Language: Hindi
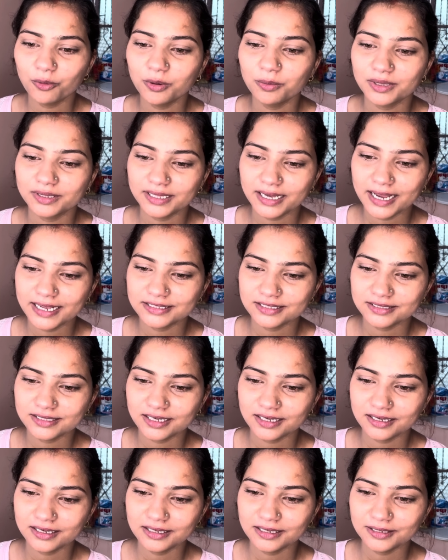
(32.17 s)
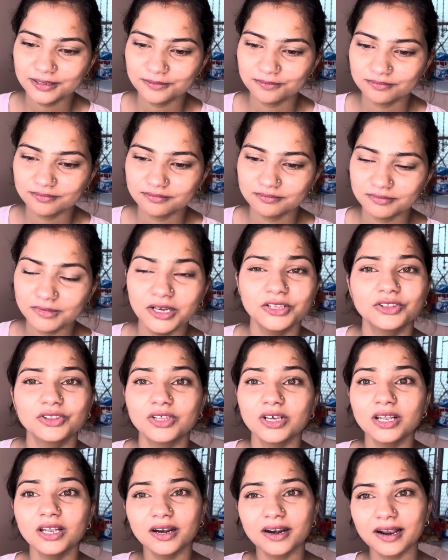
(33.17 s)
भी पता है जैसे कि
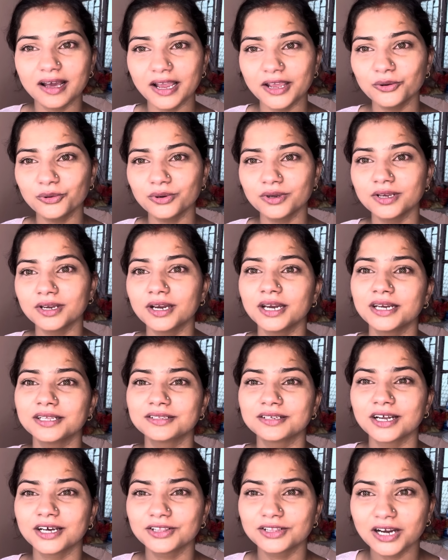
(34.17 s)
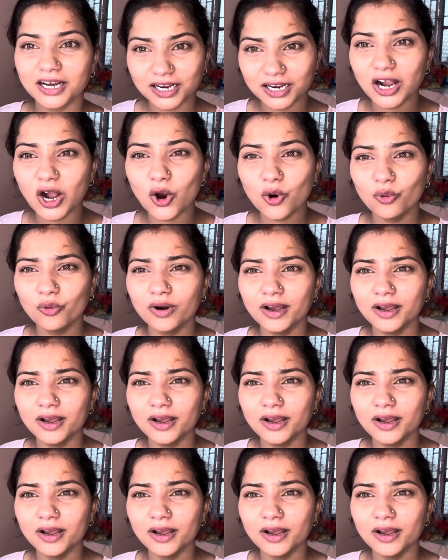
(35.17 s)
इतनी लड़ाई हुई है इतना दंगा हुआ